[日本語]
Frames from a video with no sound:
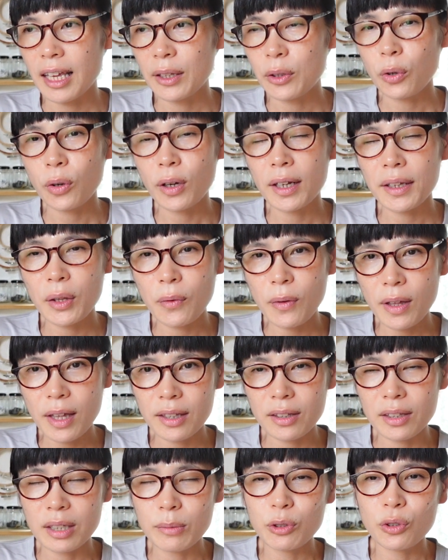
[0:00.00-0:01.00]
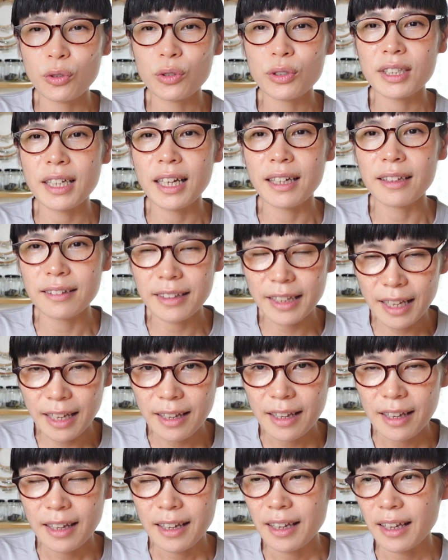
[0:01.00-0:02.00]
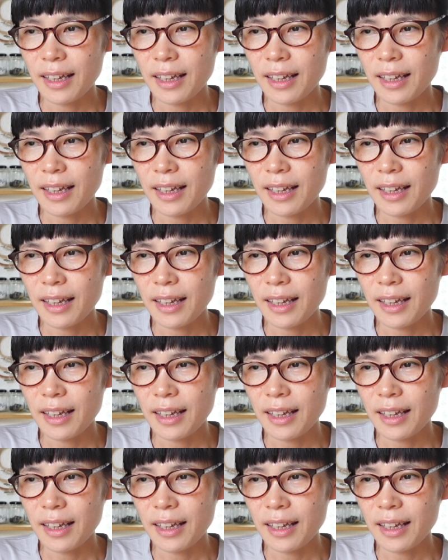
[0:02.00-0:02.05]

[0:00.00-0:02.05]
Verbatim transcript: え動画では眠の時間で、